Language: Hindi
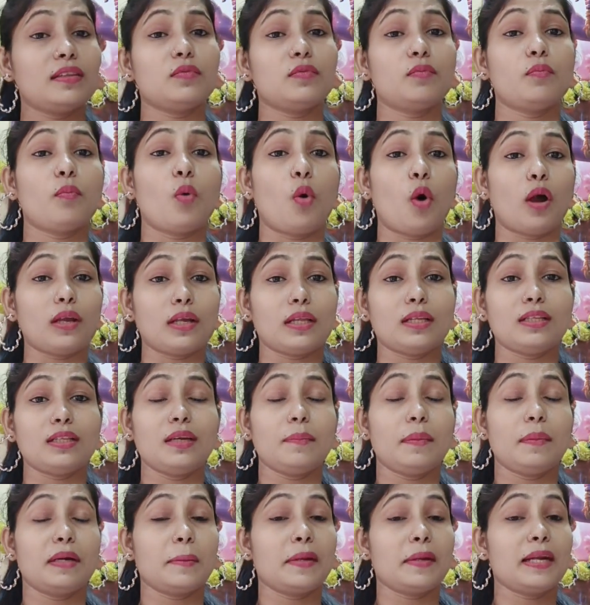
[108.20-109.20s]
लेंथ बहुत ज़्यादा
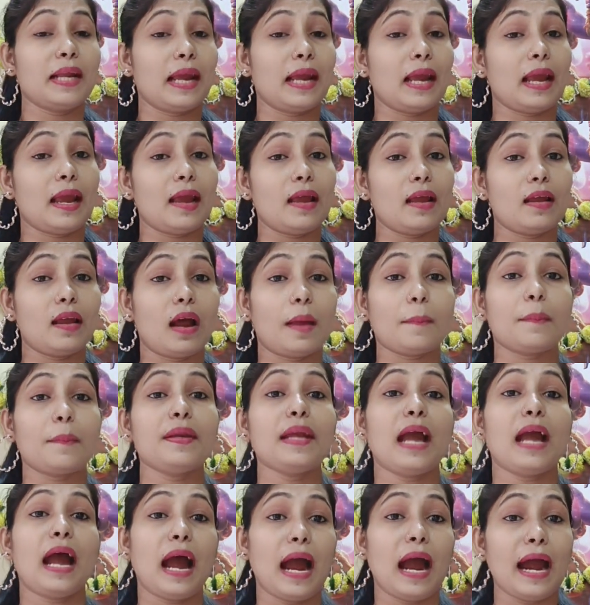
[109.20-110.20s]
थी बट मैंने
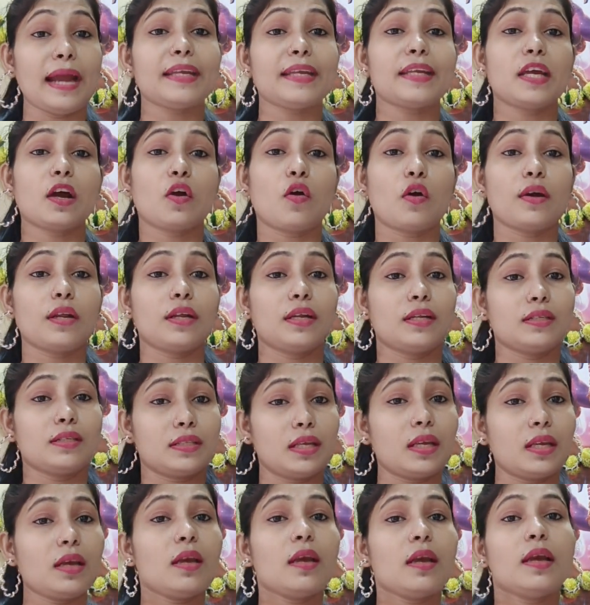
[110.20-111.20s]
अपनी हाइट के अकॉर्डिंग
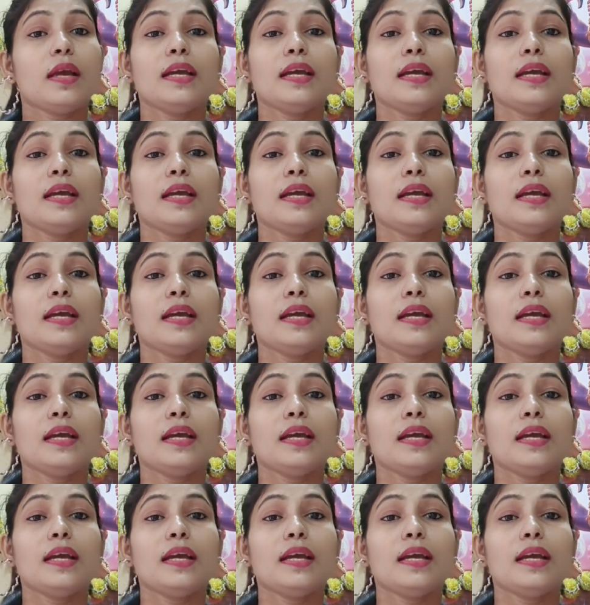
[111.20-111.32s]
इसे